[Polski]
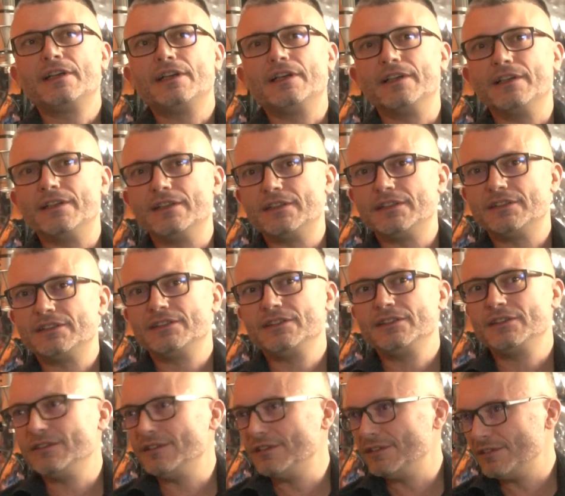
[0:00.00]
E,
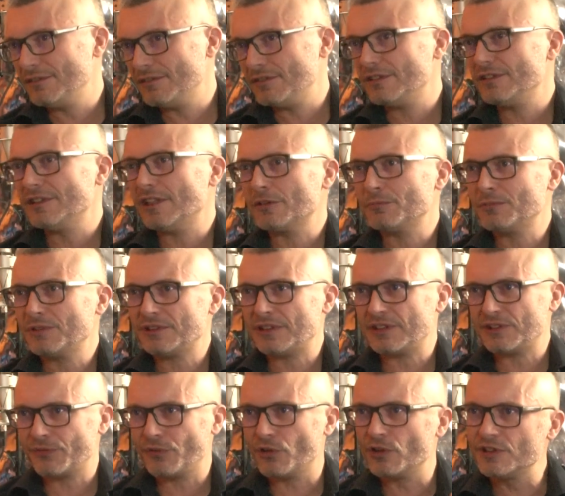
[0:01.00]
I jakby
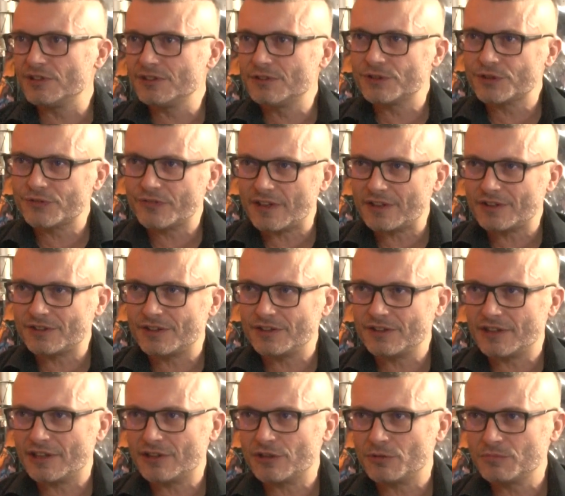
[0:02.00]
ze swoich doświadczeń
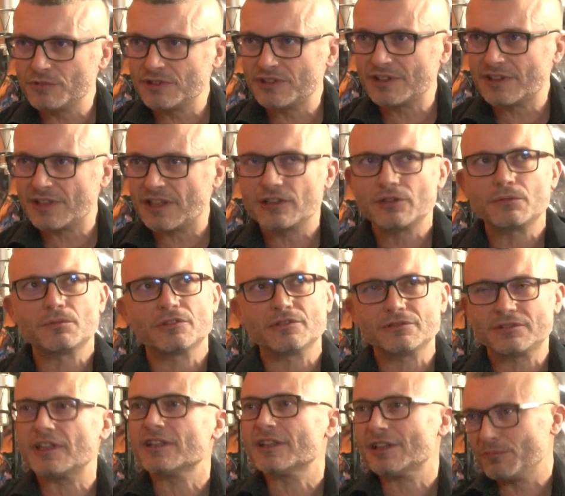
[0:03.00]
jako muzyka, no bo
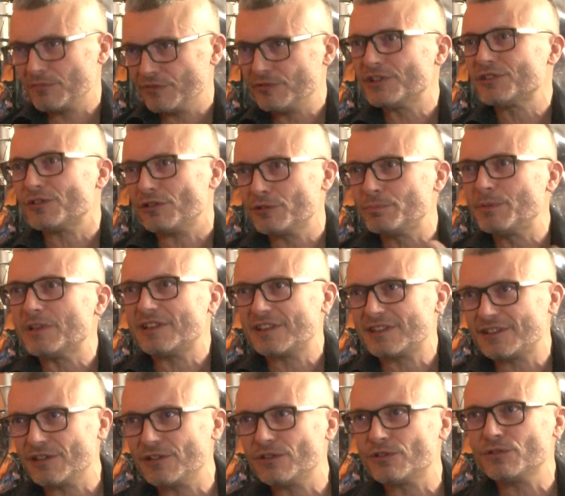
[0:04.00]
tak jak mówiłeś, od
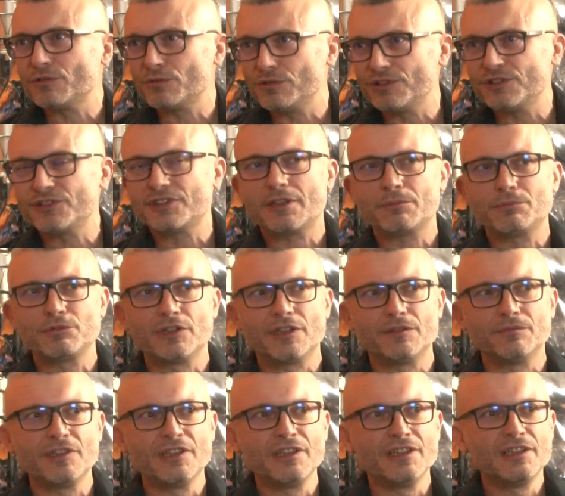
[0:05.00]
15 roku życia
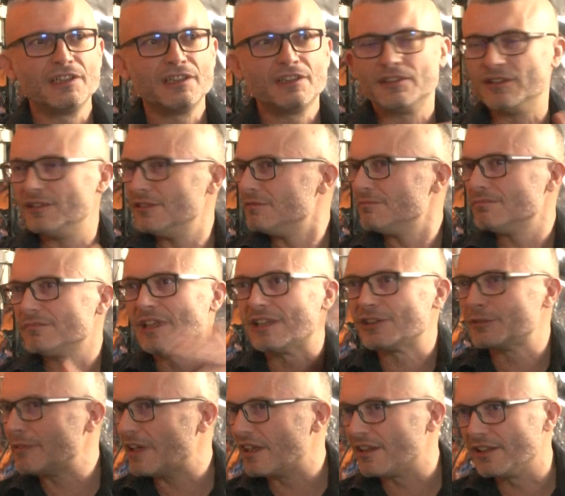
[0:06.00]
byłem e, na
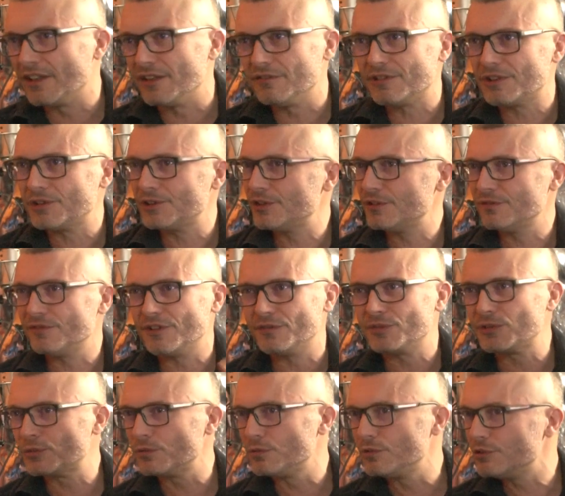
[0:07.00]
zmianę właściwie w
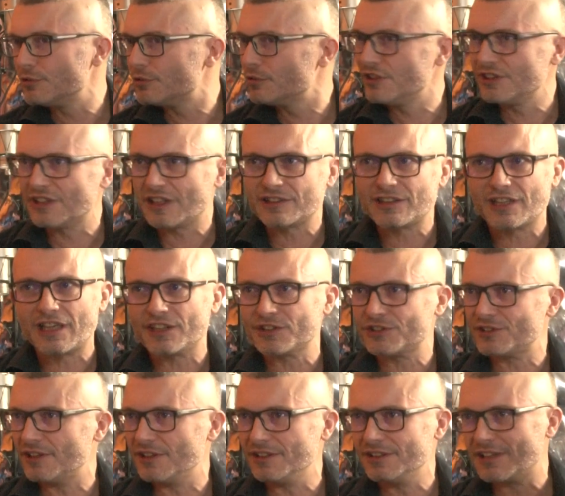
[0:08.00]
studiu i na
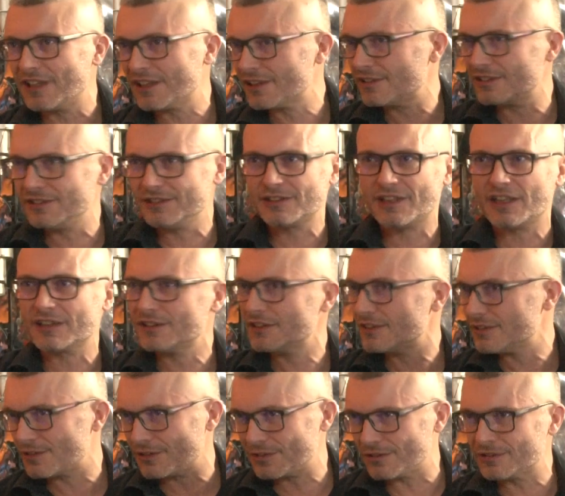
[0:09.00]
trasie i tak, i tak
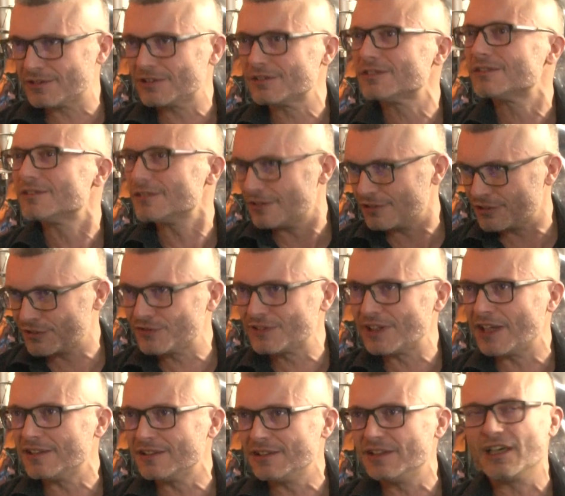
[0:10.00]
jest od, od mm.
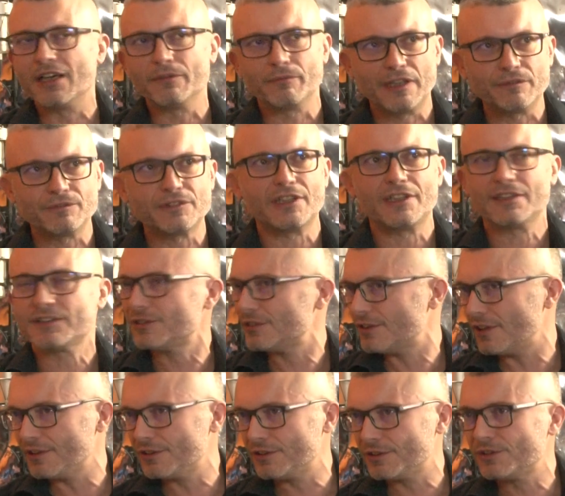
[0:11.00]
wtedy, a mam teraz
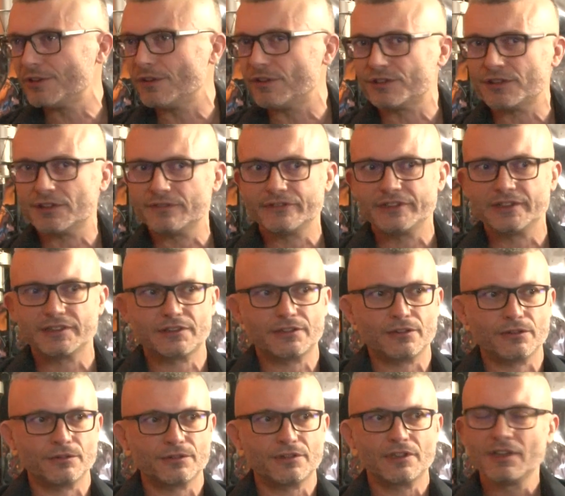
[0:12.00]
48, więc to
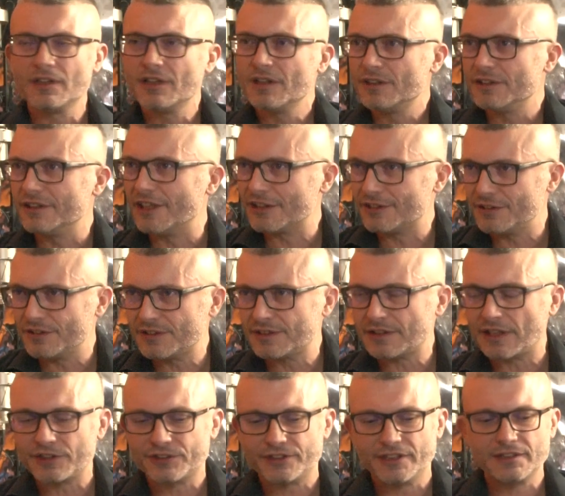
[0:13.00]
już jakiś
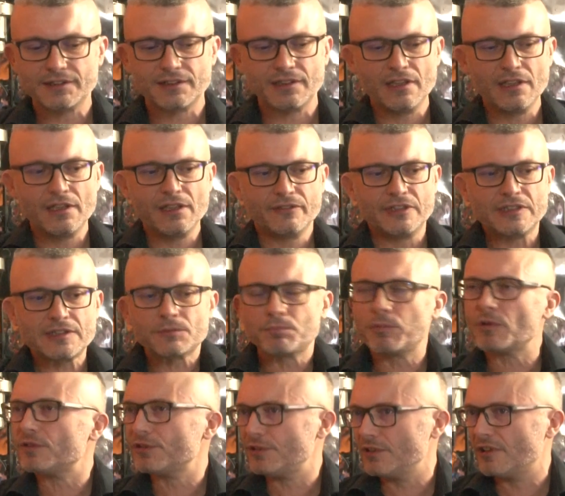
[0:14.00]
staż jest. Więc
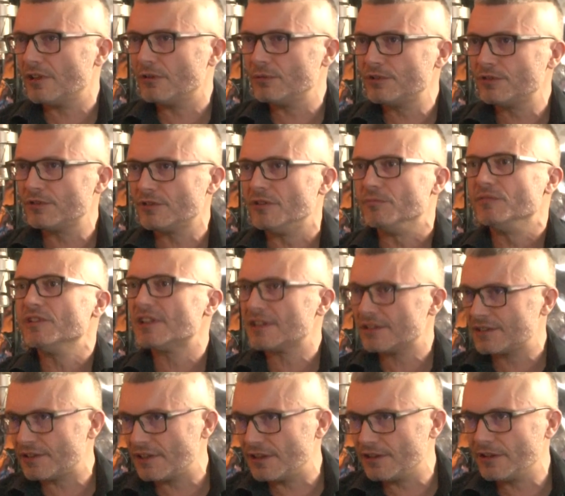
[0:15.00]
sporo się nauczyłem i na
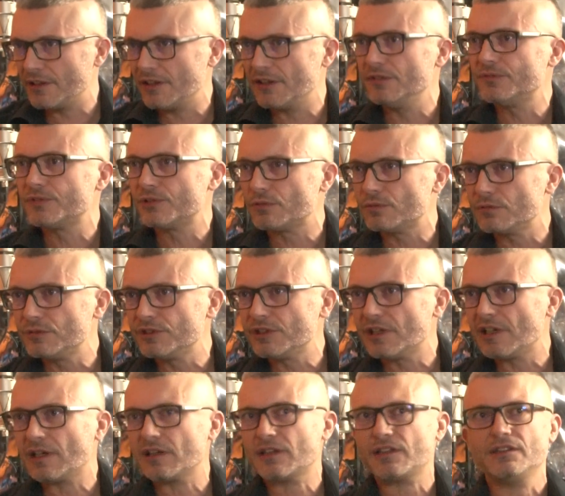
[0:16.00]
scenie, i w
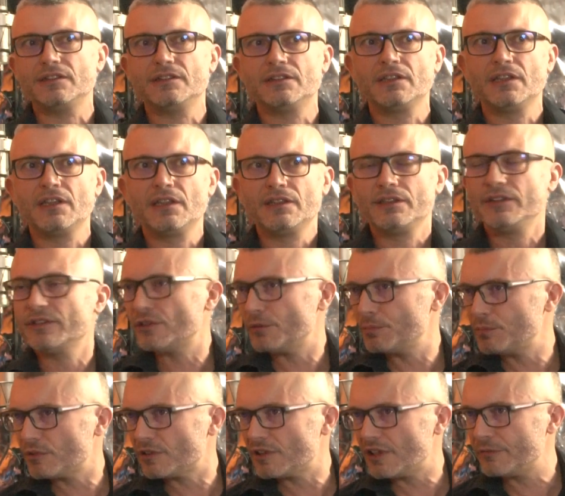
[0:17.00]
studiach, i, i to
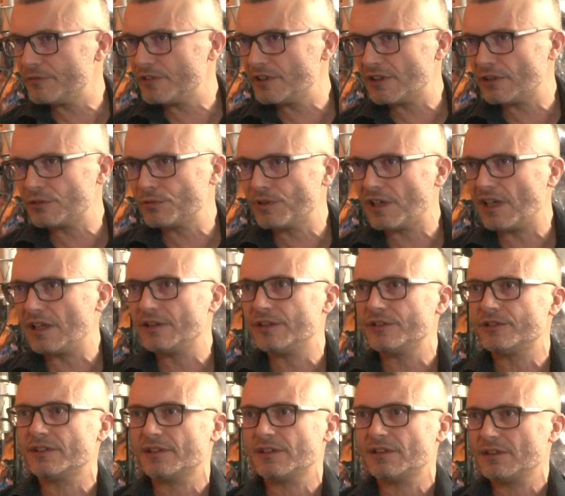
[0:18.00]
było dla mnie naturalne,
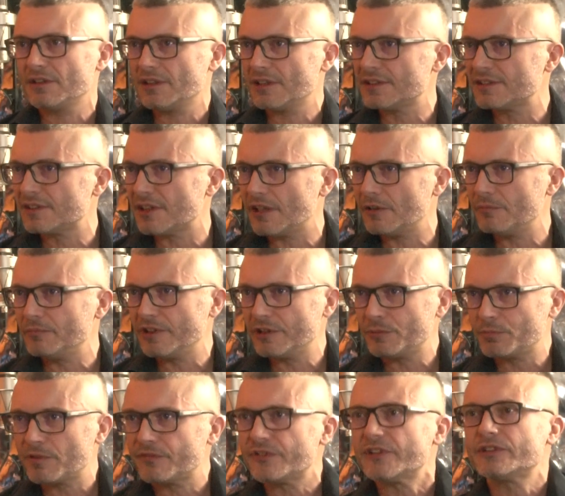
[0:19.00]
że chcę mieć
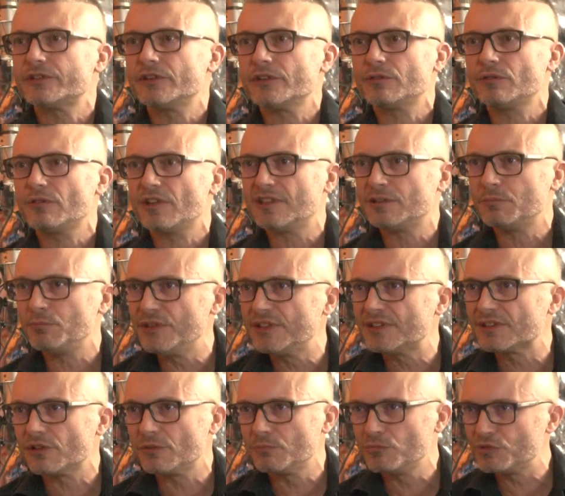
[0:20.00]
profesję, która jest
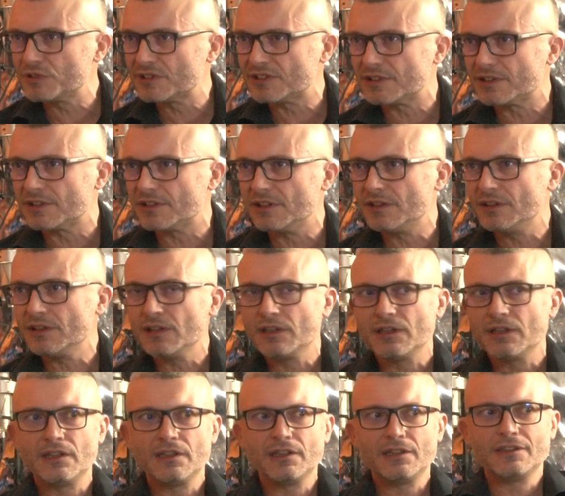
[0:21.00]
blisko muzyki
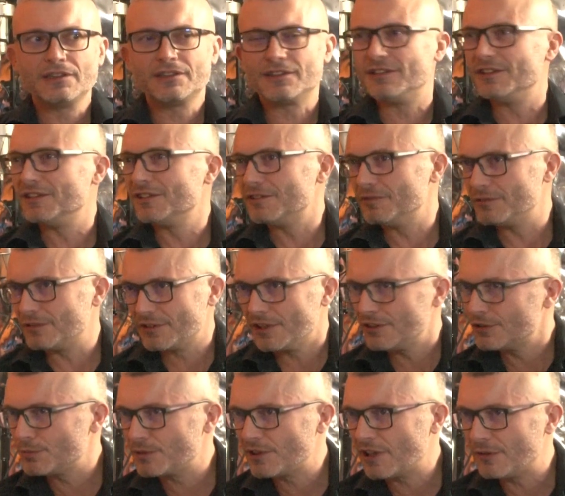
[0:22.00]
Mhm. E,
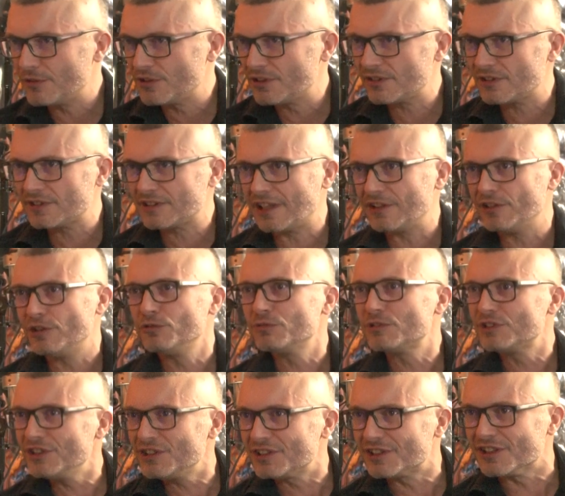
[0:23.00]
kiedyś myślałem, że zostanę
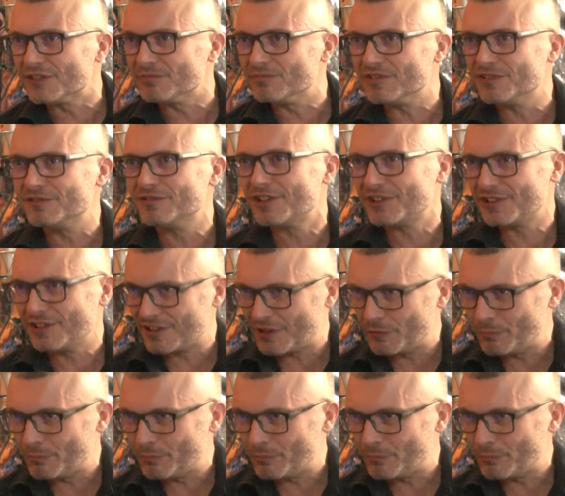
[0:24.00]
lutnikiem i właśnie te